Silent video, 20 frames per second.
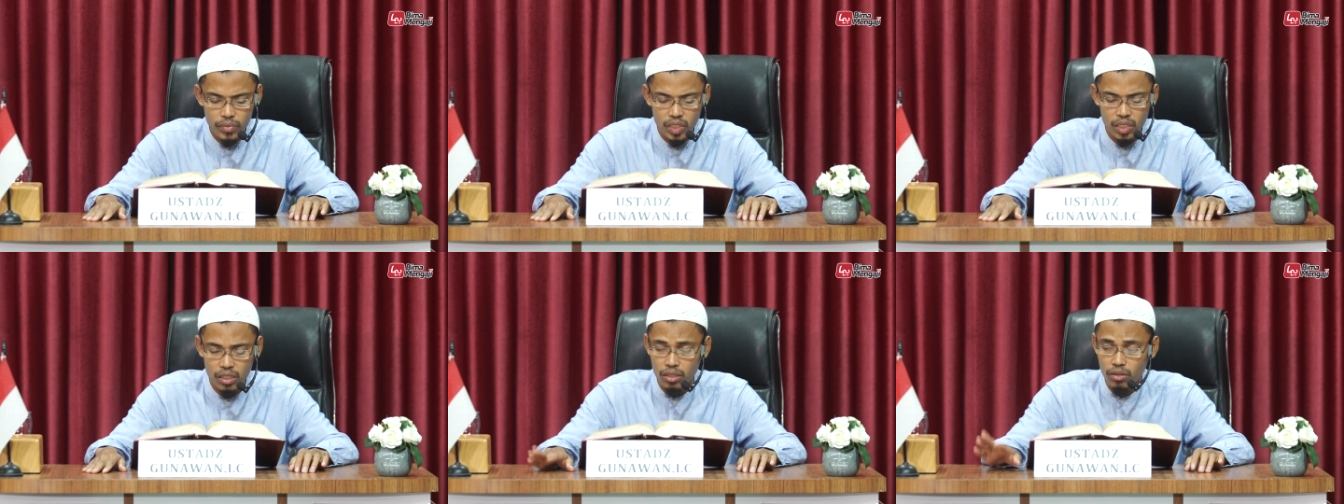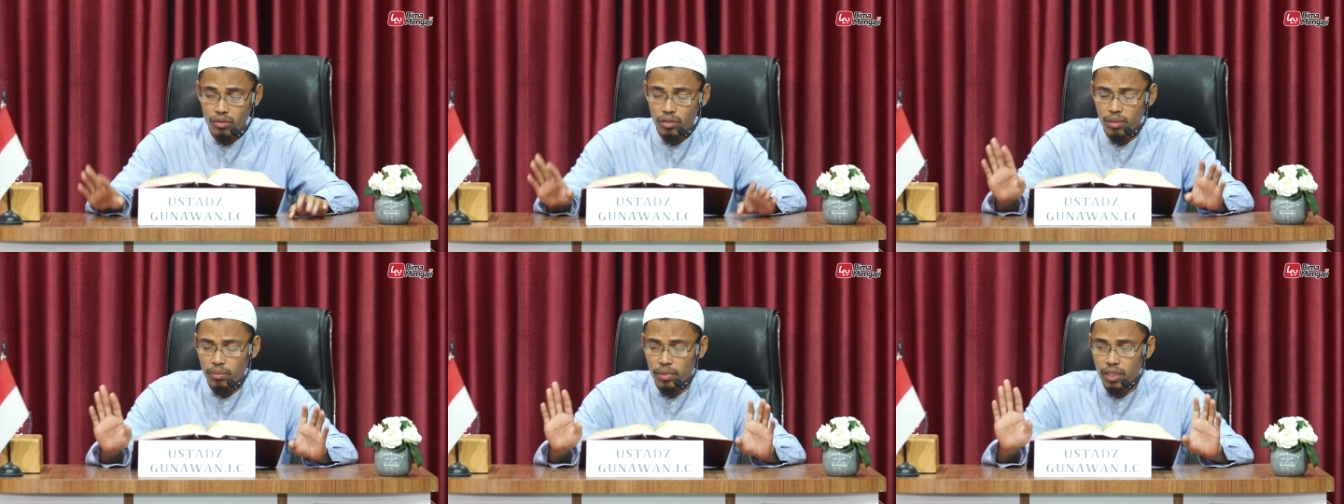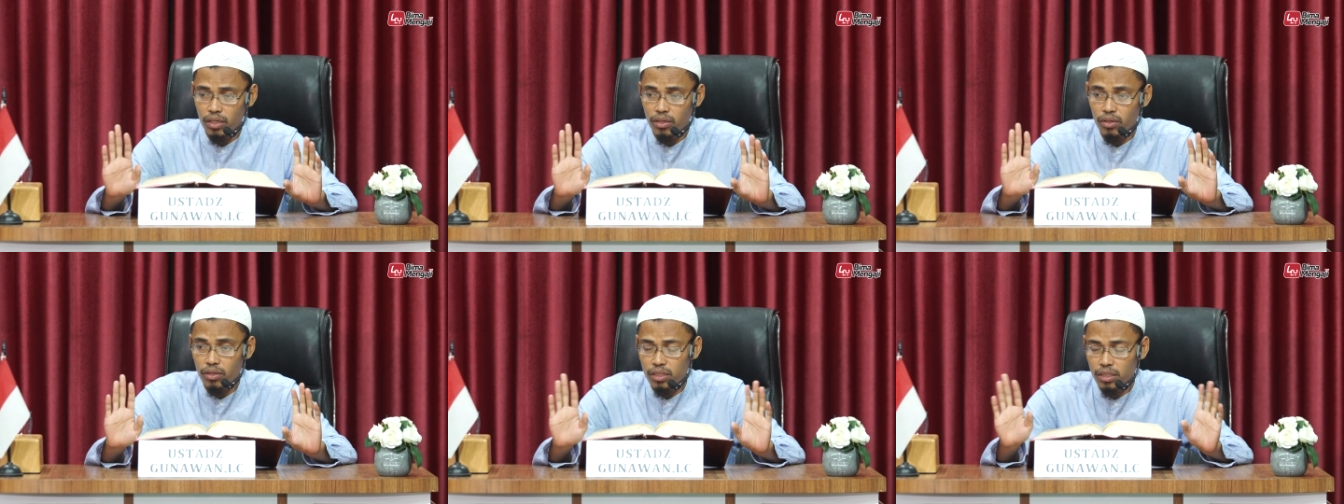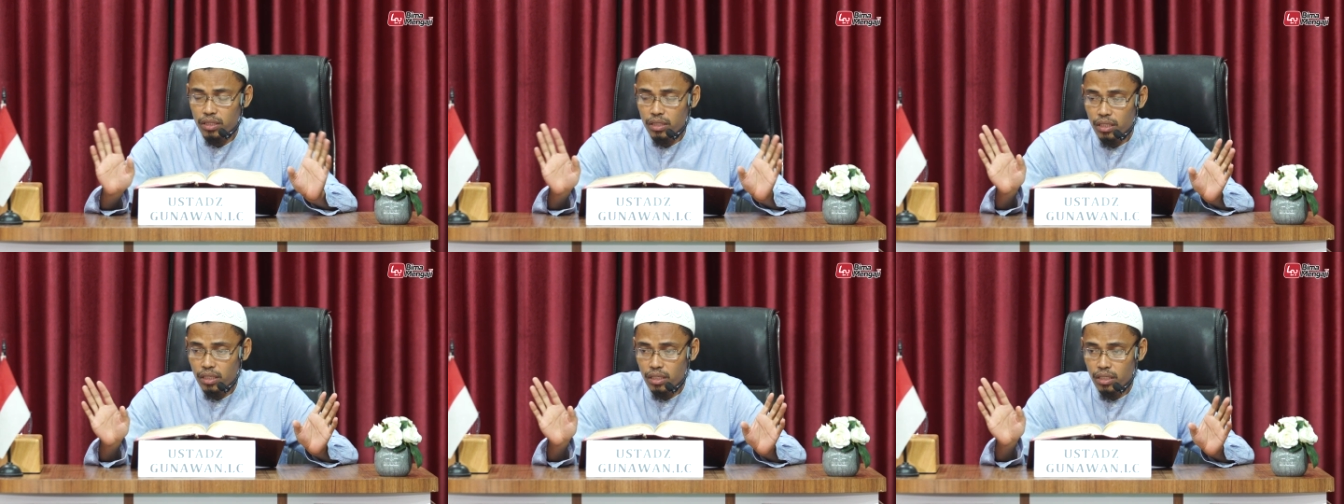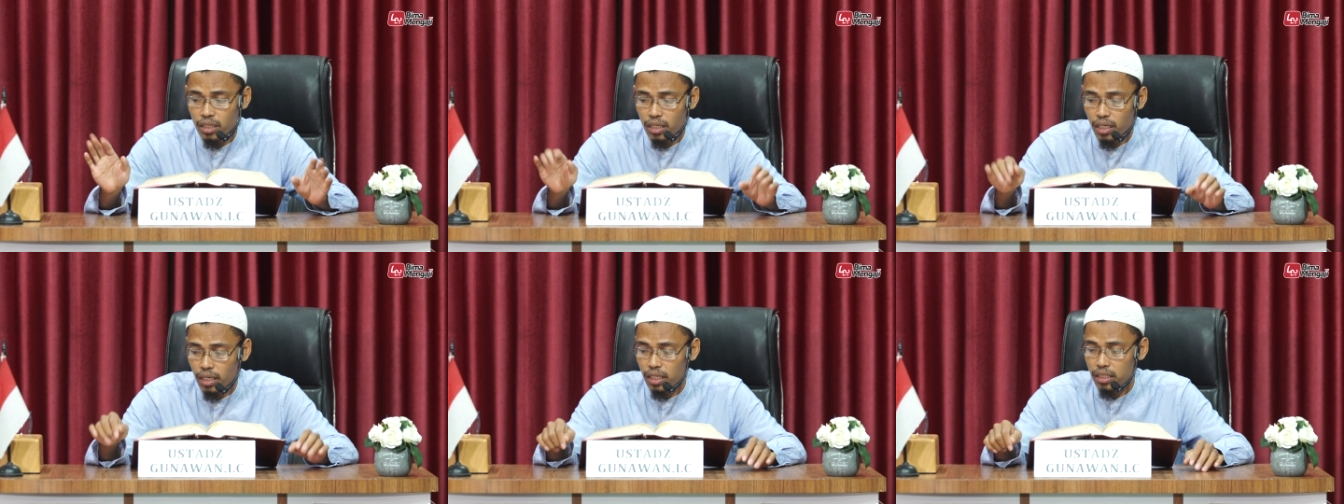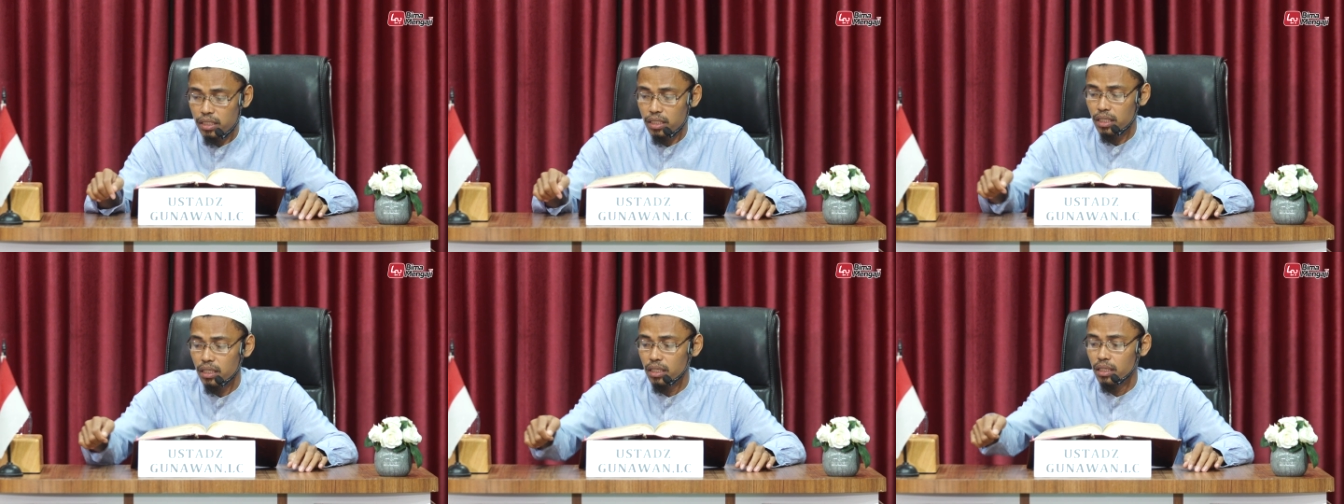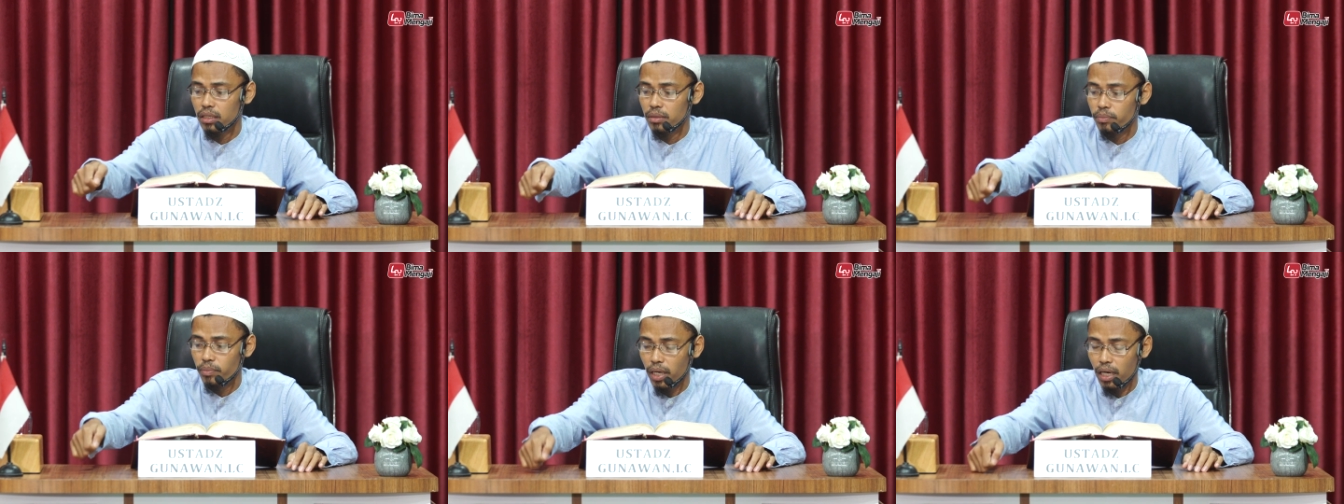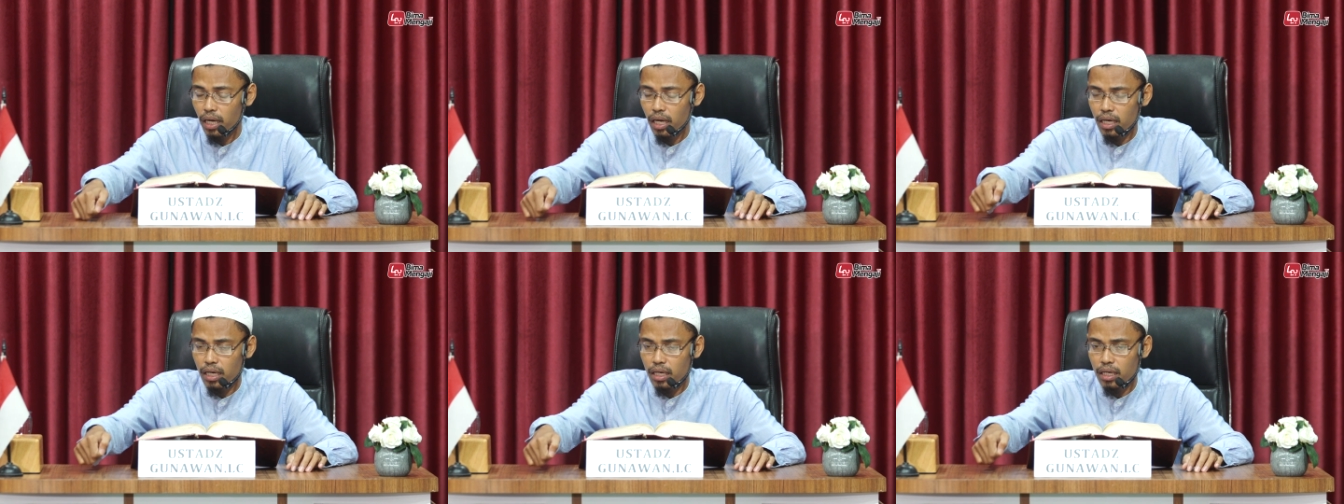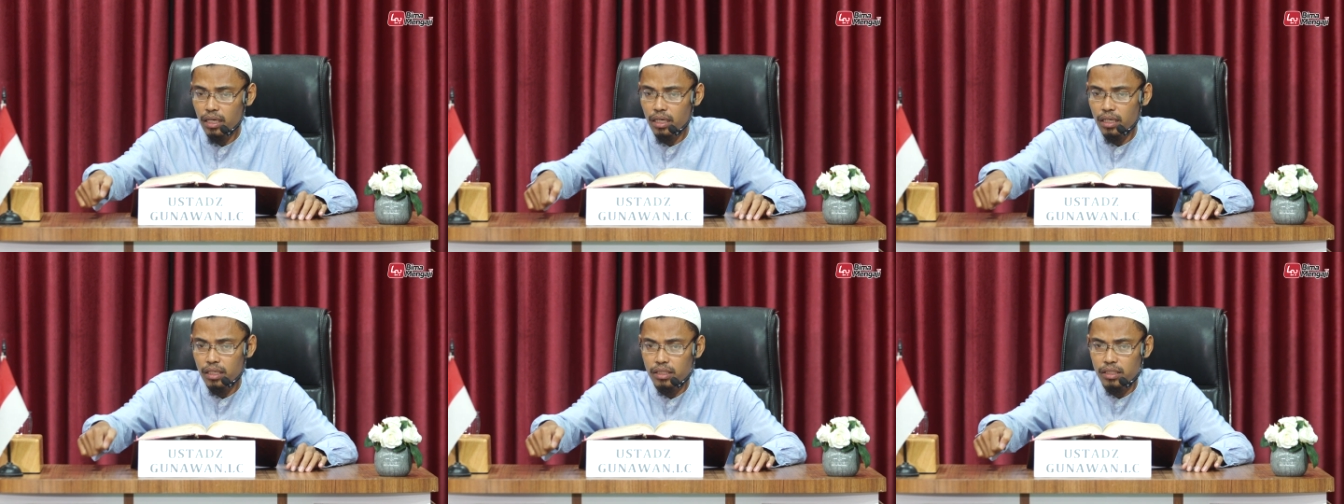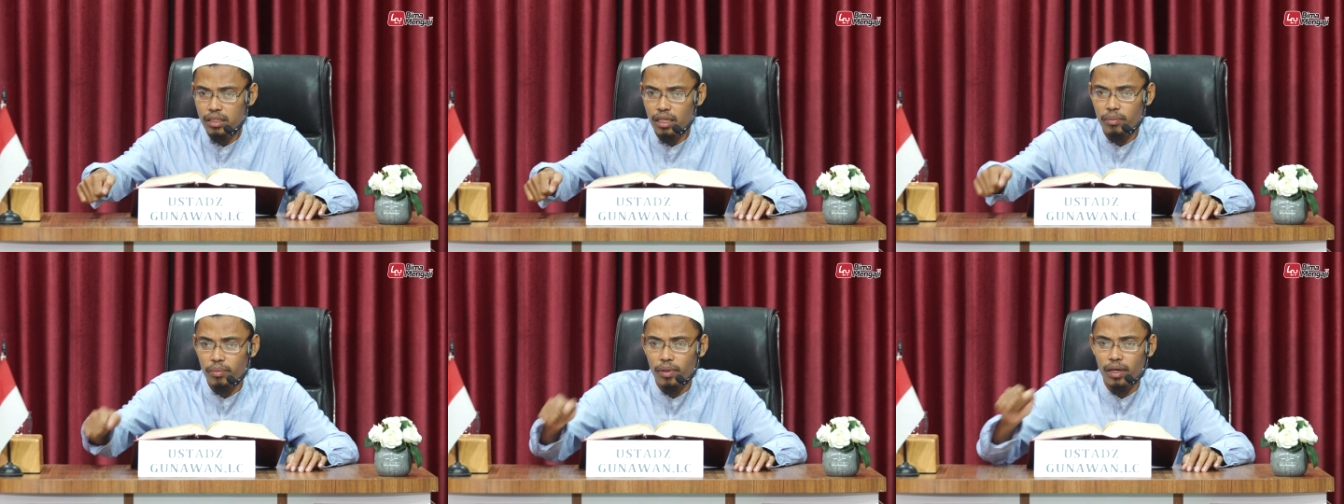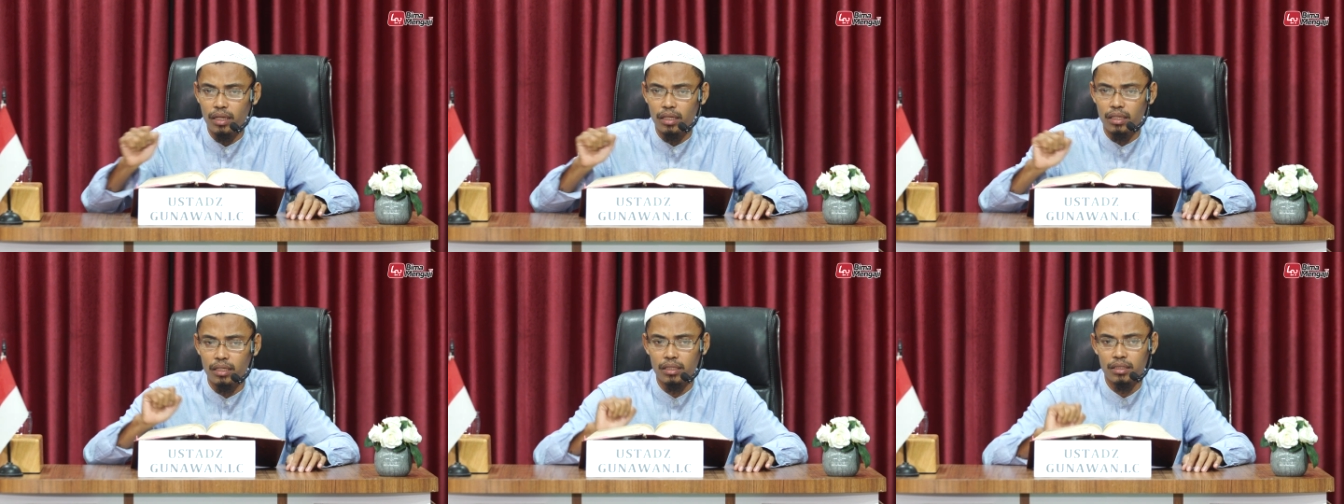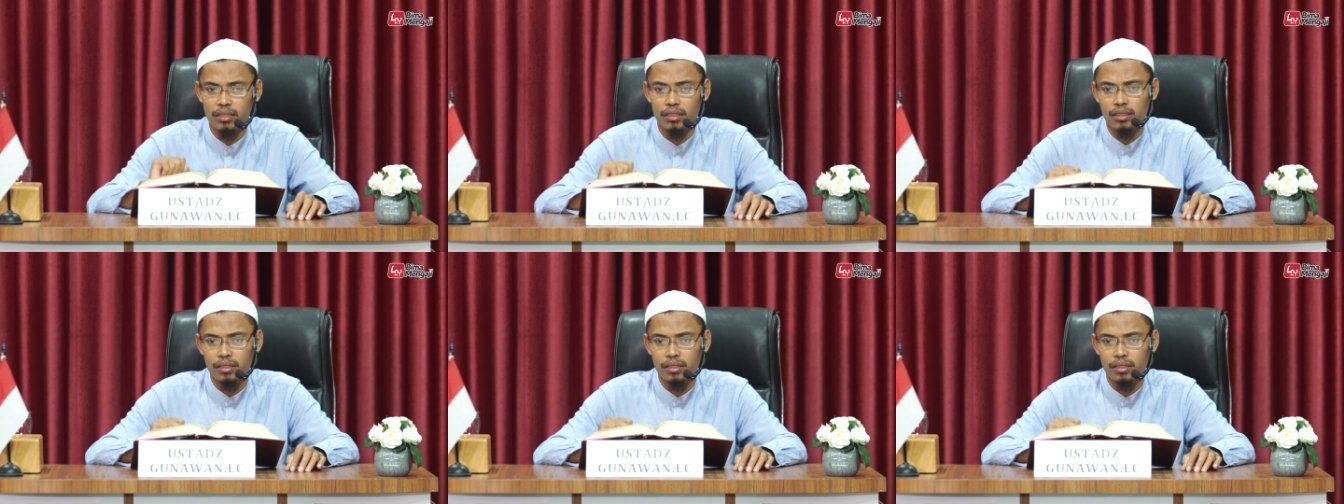Atau lima ekornya tadi dia kasih pakan setiap hari,